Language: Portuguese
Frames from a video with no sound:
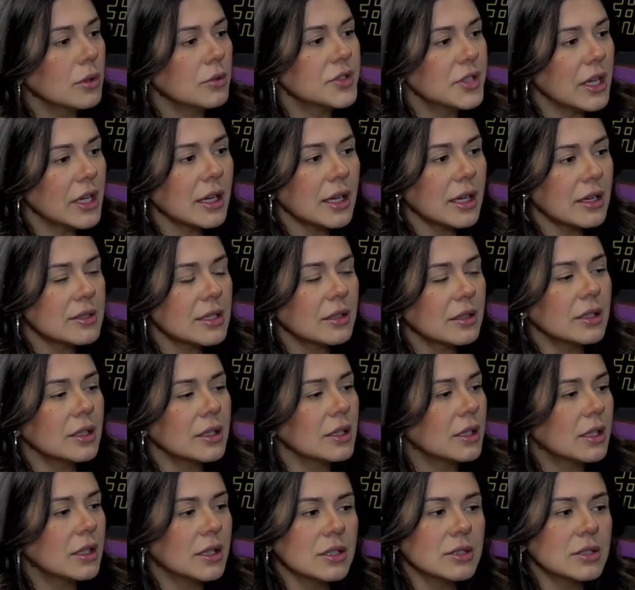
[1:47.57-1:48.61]
se é casado na
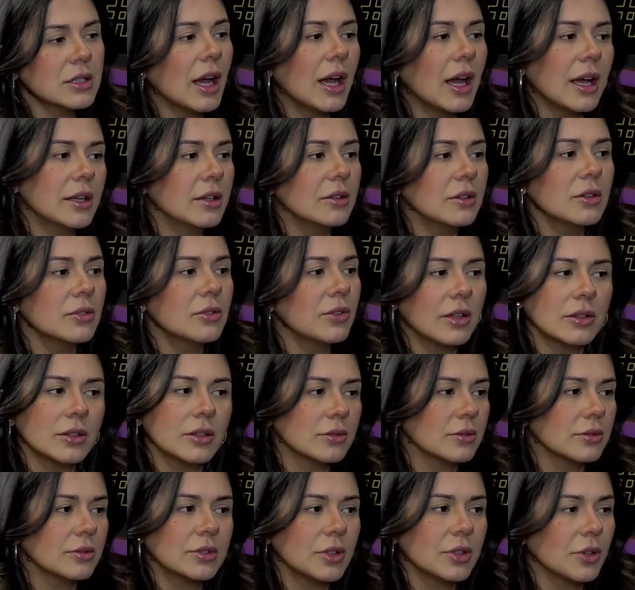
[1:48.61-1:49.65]
igreja, aí eu falo,
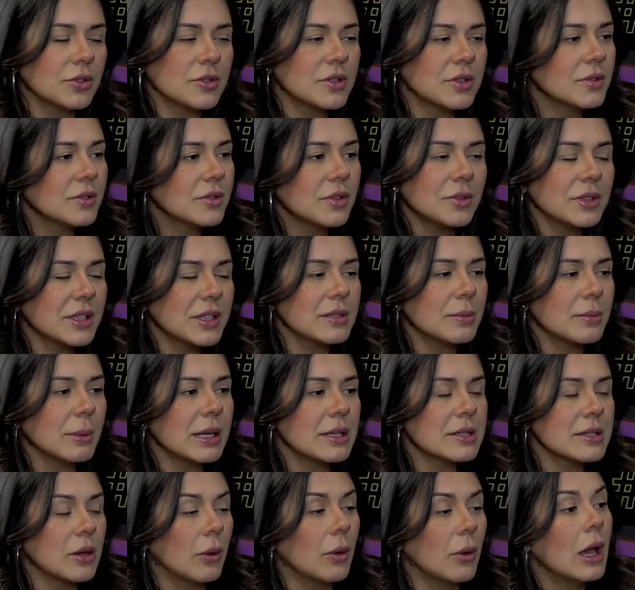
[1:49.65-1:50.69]
não, então não tem
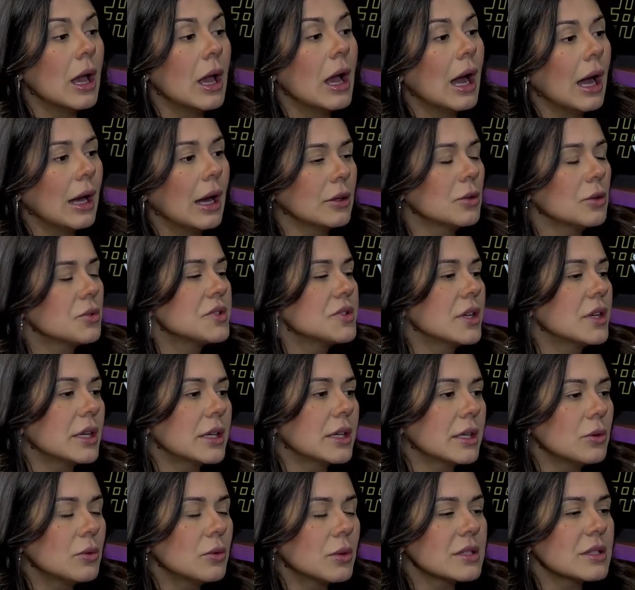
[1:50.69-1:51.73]
separação. A não ser
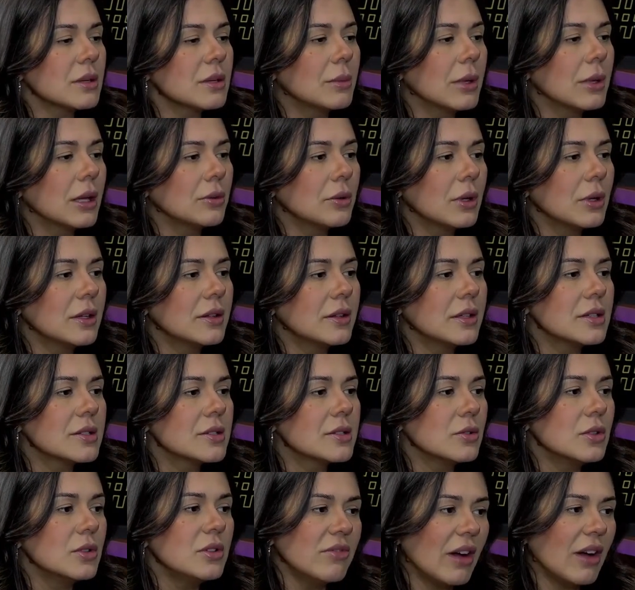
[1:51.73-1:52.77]
que o casamento ele tenha
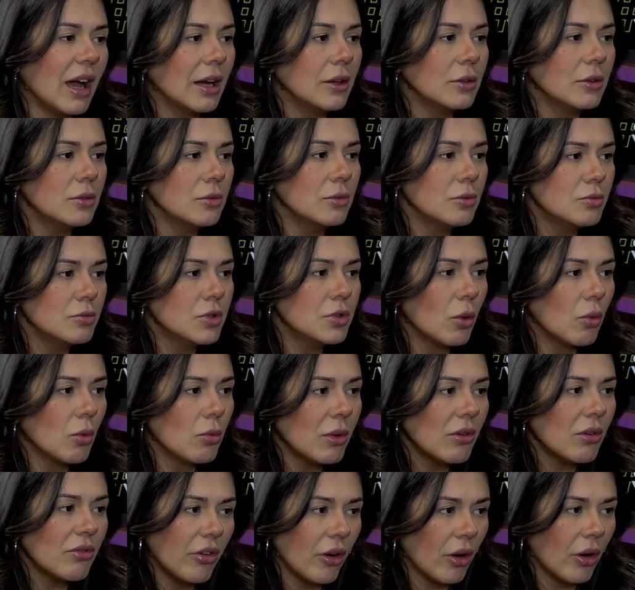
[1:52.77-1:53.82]
sido inválido de
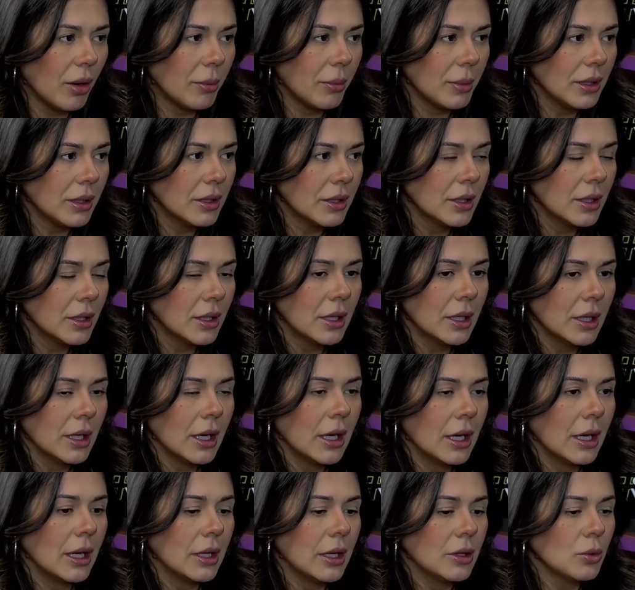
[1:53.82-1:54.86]
alguma forma.
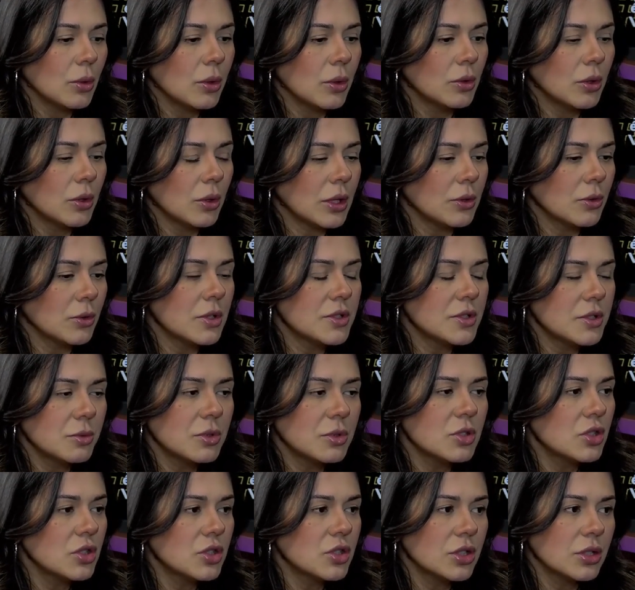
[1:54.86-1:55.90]
É, no, no, catolicismo a
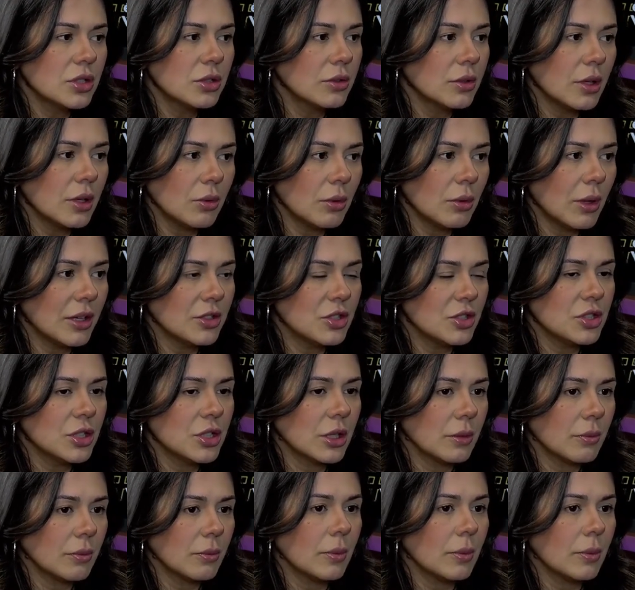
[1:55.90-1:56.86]
gente não. Seu a é gente... é brocha